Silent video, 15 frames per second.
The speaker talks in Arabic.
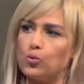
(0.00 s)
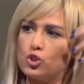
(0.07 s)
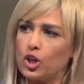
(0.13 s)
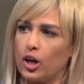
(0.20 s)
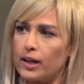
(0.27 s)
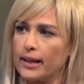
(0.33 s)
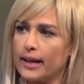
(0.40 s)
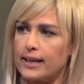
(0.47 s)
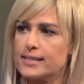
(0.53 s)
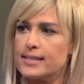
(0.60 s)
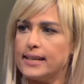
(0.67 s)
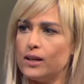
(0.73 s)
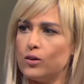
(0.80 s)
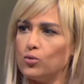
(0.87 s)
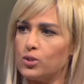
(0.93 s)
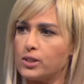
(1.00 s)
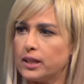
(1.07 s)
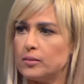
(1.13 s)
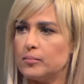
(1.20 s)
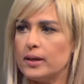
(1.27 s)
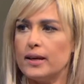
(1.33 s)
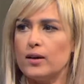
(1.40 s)
وشعري غسلاه
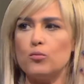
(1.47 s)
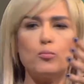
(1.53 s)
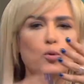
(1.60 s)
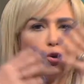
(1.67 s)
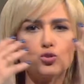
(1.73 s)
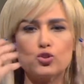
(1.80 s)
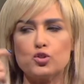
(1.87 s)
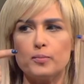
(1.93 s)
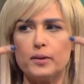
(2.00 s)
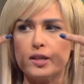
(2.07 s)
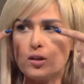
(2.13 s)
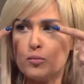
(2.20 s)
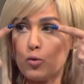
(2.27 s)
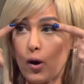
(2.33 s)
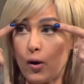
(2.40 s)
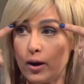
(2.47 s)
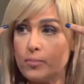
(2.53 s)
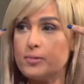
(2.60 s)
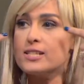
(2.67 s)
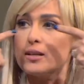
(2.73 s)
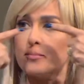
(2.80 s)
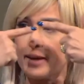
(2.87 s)
وسايباه وما بحطش ميك اب
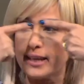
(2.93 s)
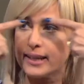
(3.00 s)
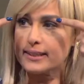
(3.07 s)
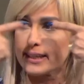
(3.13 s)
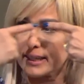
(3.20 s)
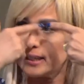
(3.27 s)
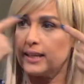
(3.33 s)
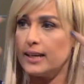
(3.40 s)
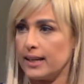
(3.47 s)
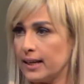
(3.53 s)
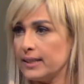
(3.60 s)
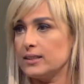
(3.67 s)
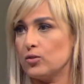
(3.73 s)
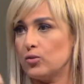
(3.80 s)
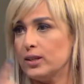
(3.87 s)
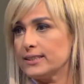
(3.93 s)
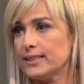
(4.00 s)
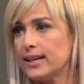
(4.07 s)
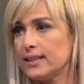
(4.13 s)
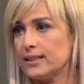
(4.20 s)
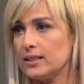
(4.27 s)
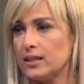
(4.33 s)
وحواجبي زي ما هي تخينه لغايه دلوقتي
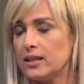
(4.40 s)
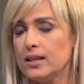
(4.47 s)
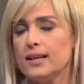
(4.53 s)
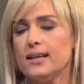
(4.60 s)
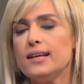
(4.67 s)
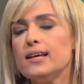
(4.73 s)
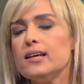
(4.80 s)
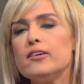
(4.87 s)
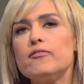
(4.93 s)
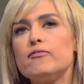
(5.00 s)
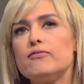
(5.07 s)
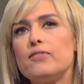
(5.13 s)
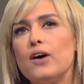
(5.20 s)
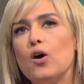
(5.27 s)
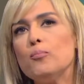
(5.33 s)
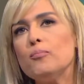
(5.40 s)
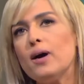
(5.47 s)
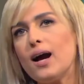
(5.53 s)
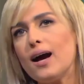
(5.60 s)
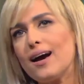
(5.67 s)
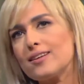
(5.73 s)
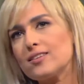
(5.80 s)
حتى مم. فهم
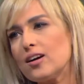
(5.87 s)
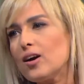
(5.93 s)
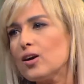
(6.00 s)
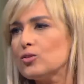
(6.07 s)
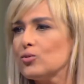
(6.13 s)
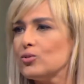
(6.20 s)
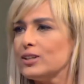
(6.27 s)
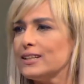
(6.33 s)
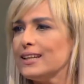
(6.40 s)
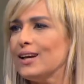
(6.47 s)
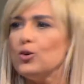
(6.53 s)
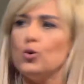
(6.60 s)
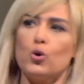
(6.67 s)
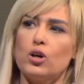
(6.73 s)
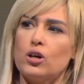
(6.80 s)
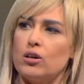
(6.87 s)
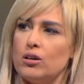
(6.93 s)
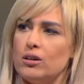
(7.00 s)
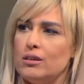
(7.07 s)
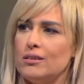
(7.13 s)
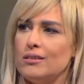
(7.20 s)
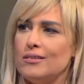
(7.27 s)
اعتقدوا ان ده لوك
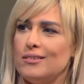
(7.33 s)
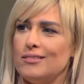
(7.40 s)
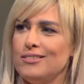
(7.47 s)
اه